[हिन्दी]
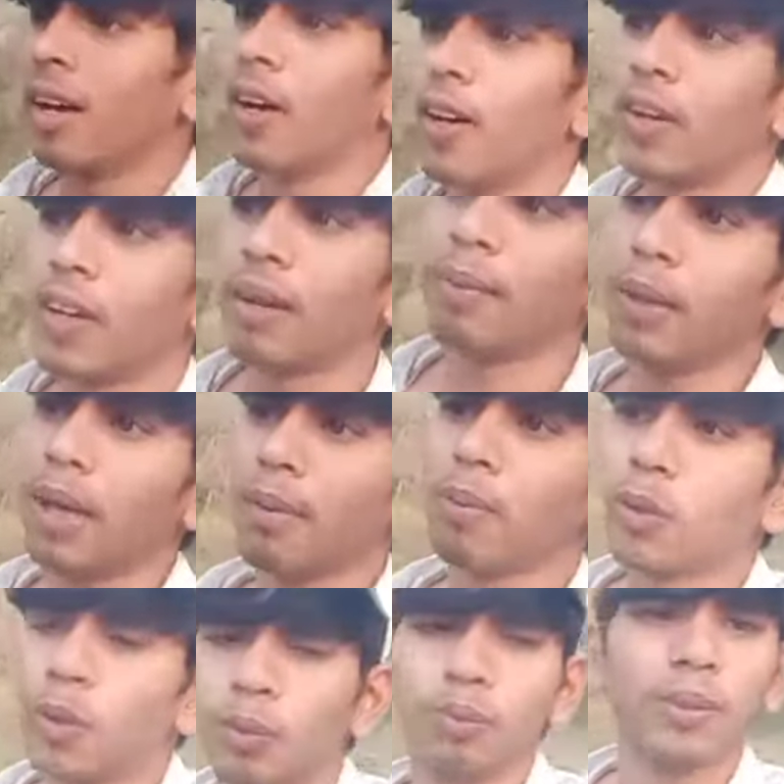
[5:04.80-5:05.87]
और अभी हम
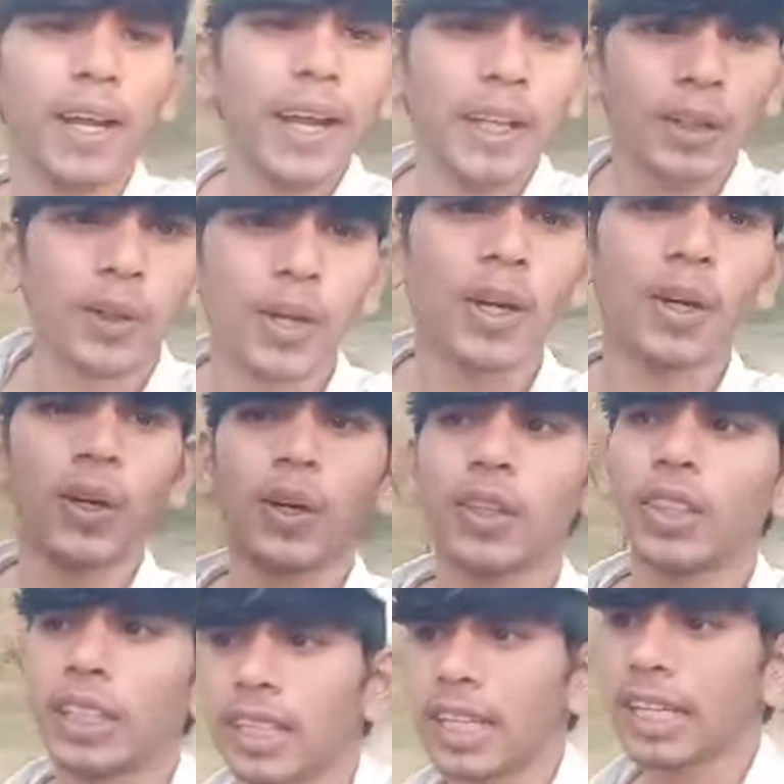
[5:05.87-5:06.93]
घूमते हैं थोड़ा और
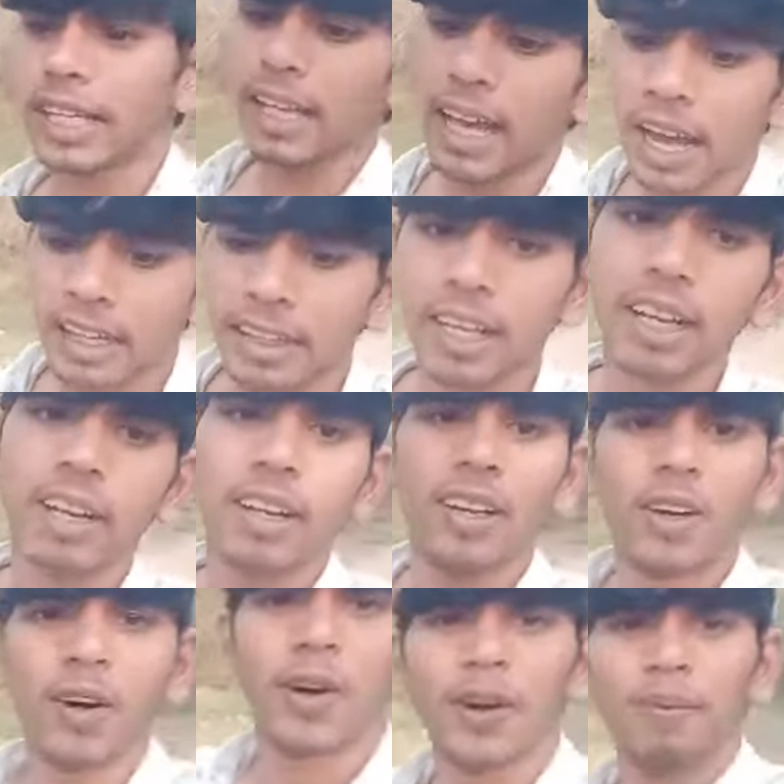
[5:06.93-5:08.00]
जंगल के अंदर
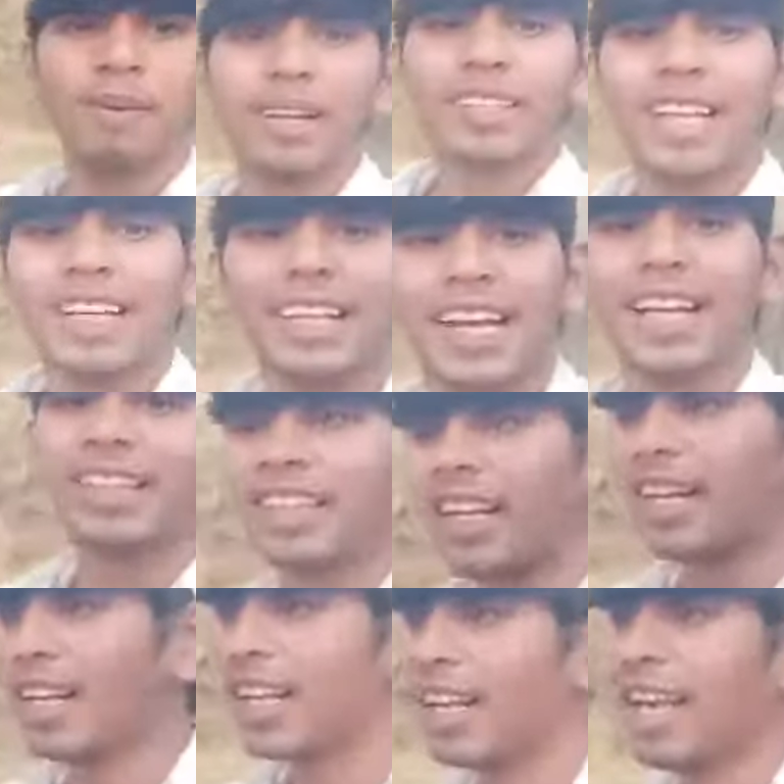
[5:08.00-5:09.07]
और मेरे साथ एक
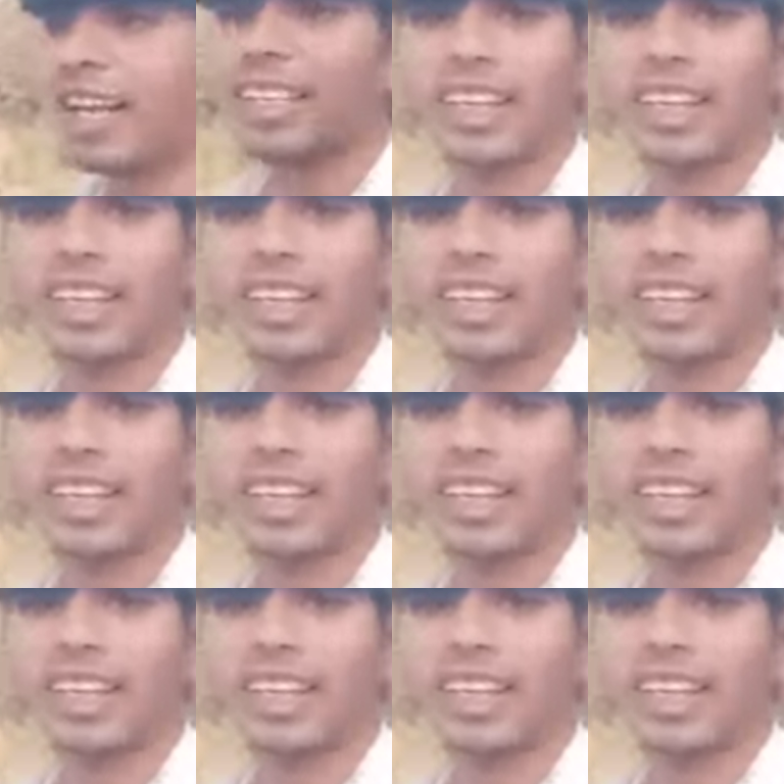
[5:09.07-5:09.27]
डं, एक